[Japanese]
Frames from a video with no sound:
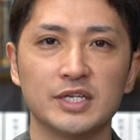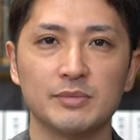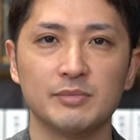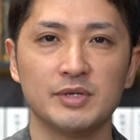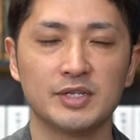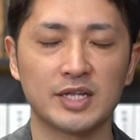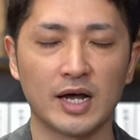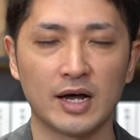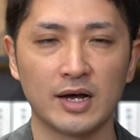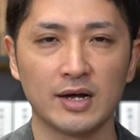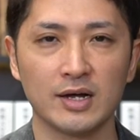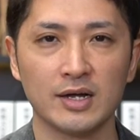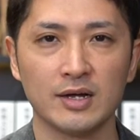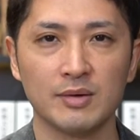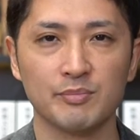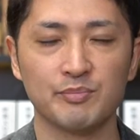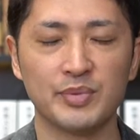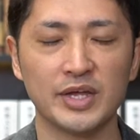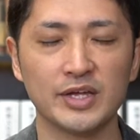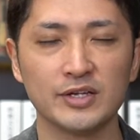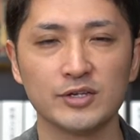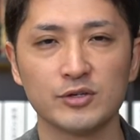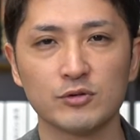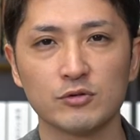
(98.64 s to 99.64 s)
てみた、
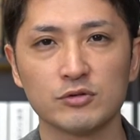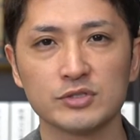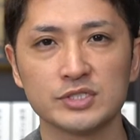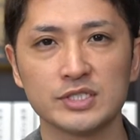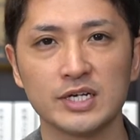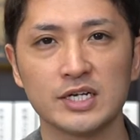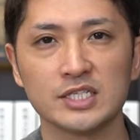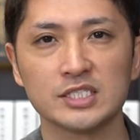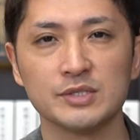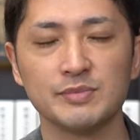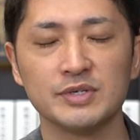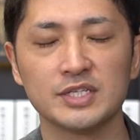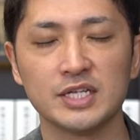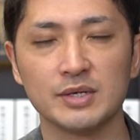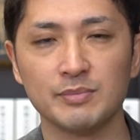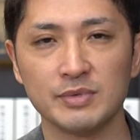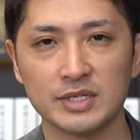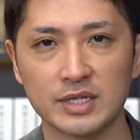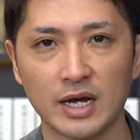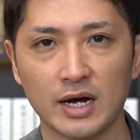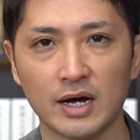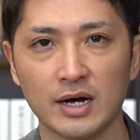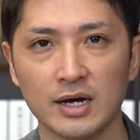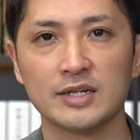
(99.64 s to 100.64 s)
勉強し始めてみ
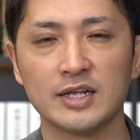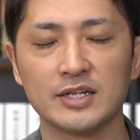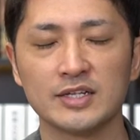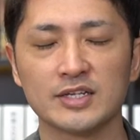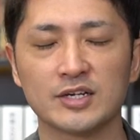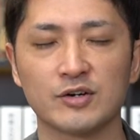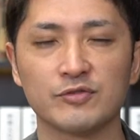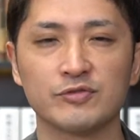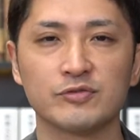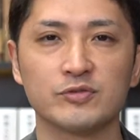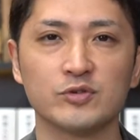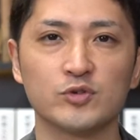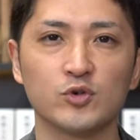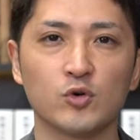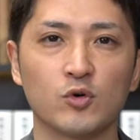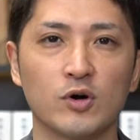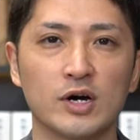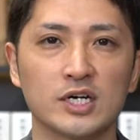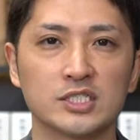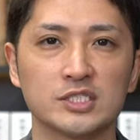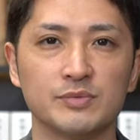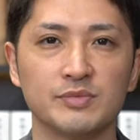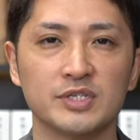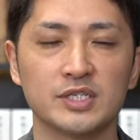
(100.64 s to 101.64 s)
た、何か副業を
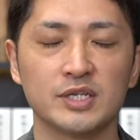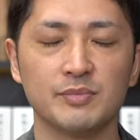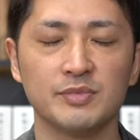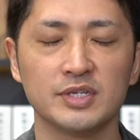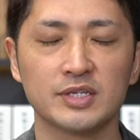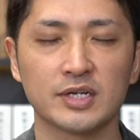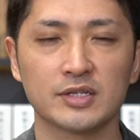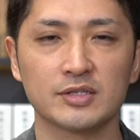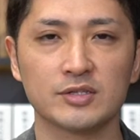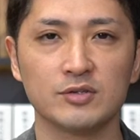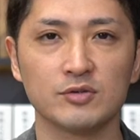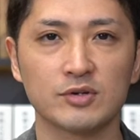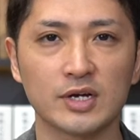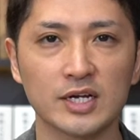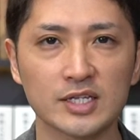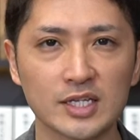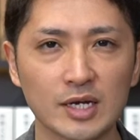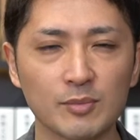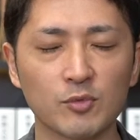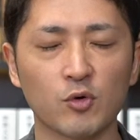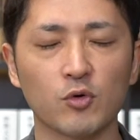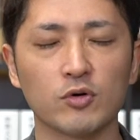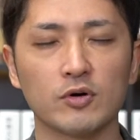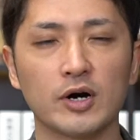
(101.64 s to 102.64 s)
始めてみたっていう
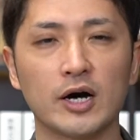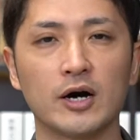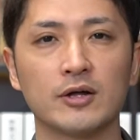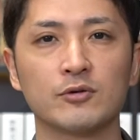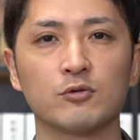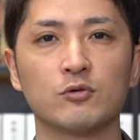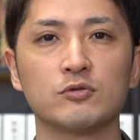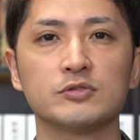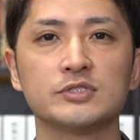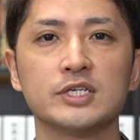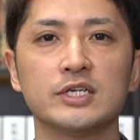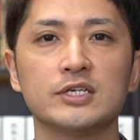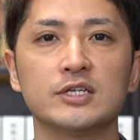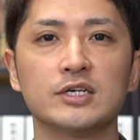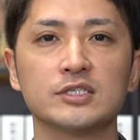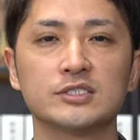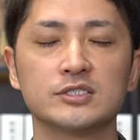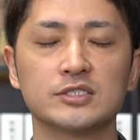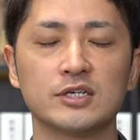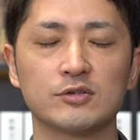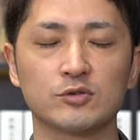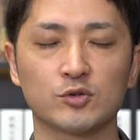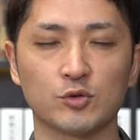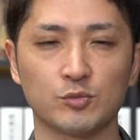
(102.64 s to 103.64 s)
方も大勢いらっ
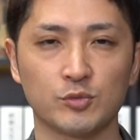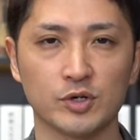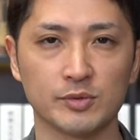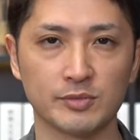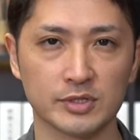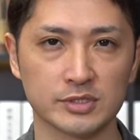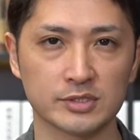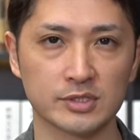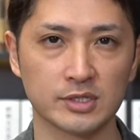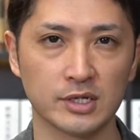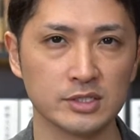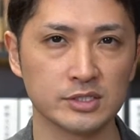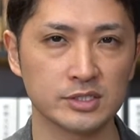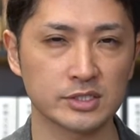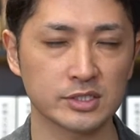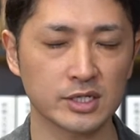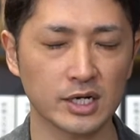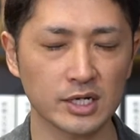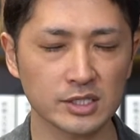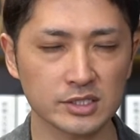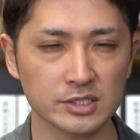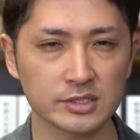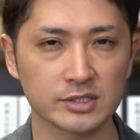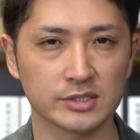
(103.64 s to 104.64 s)
しゃると思います。し
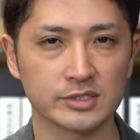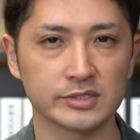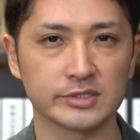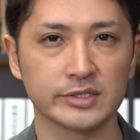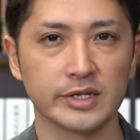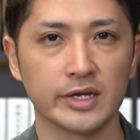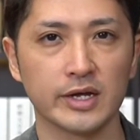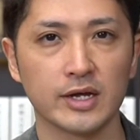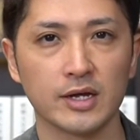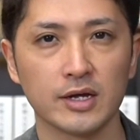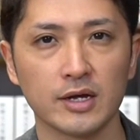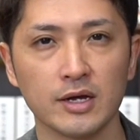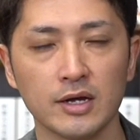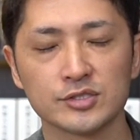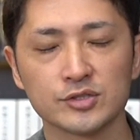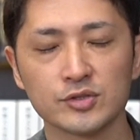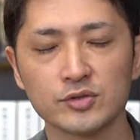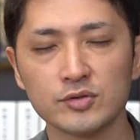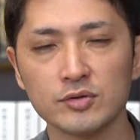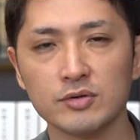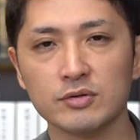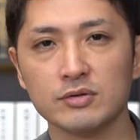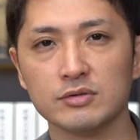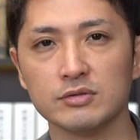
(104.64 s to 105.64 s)
かしですね、
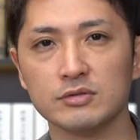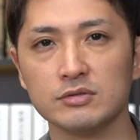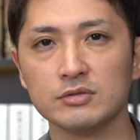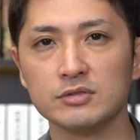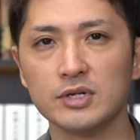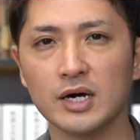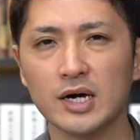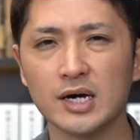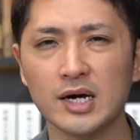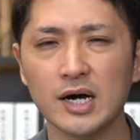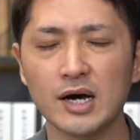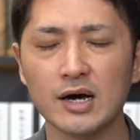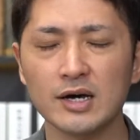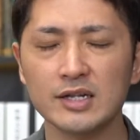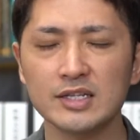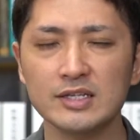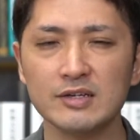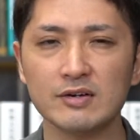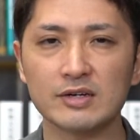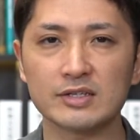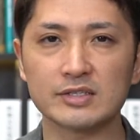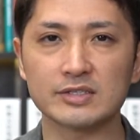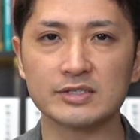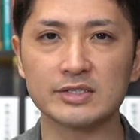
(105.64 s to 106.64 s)
その裏側
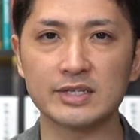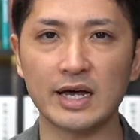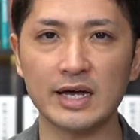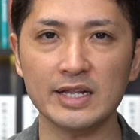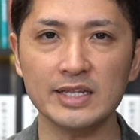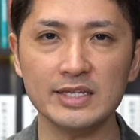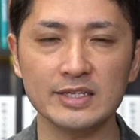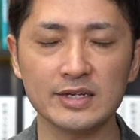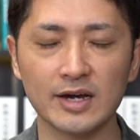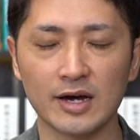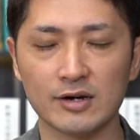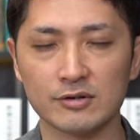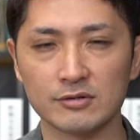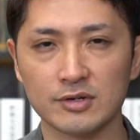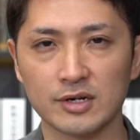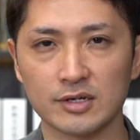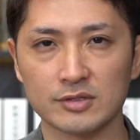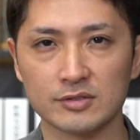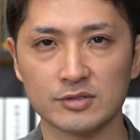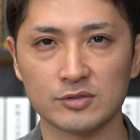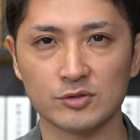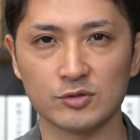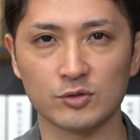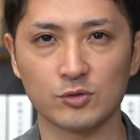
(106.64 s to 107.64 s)
には何がある
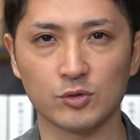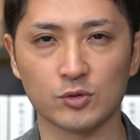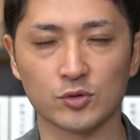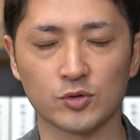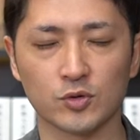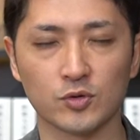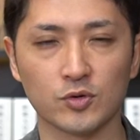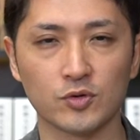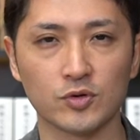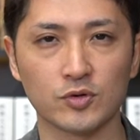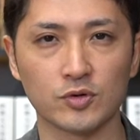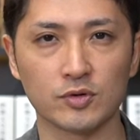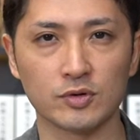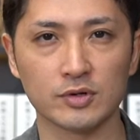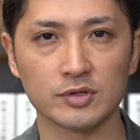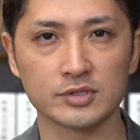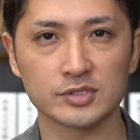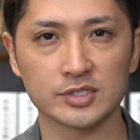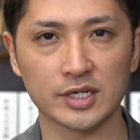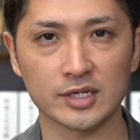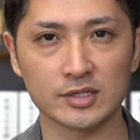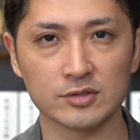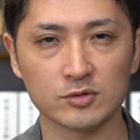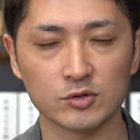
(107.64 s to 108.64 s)
かっていうことを
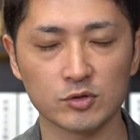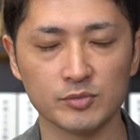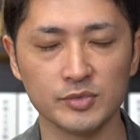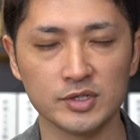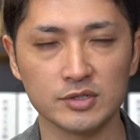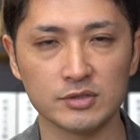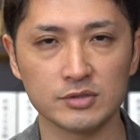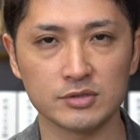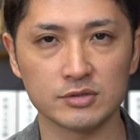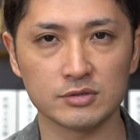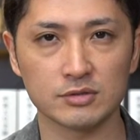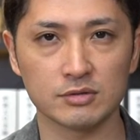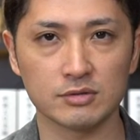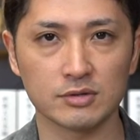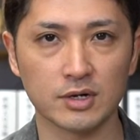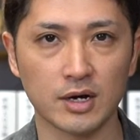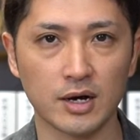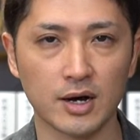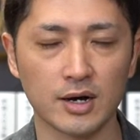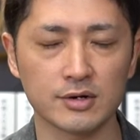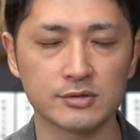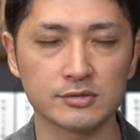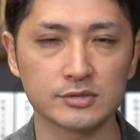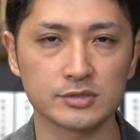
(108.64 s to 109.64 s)
ちゃんと見る必要
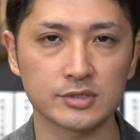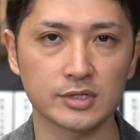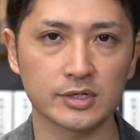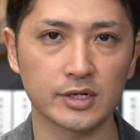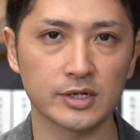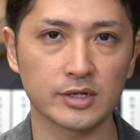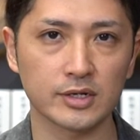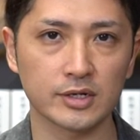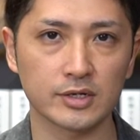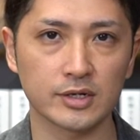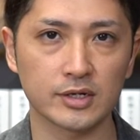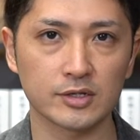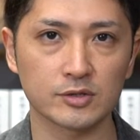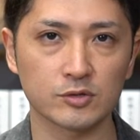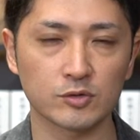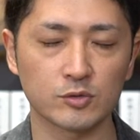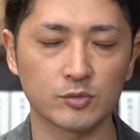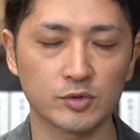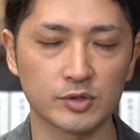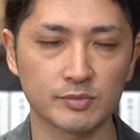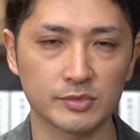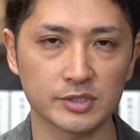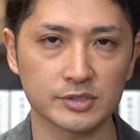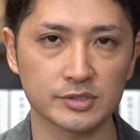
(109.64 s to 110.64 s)
があるんじゃないかなと
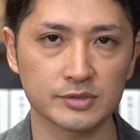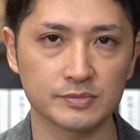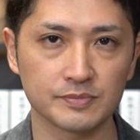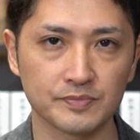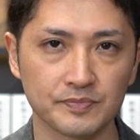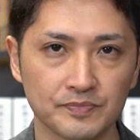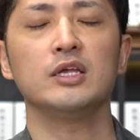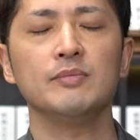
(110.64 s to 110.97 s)
思います。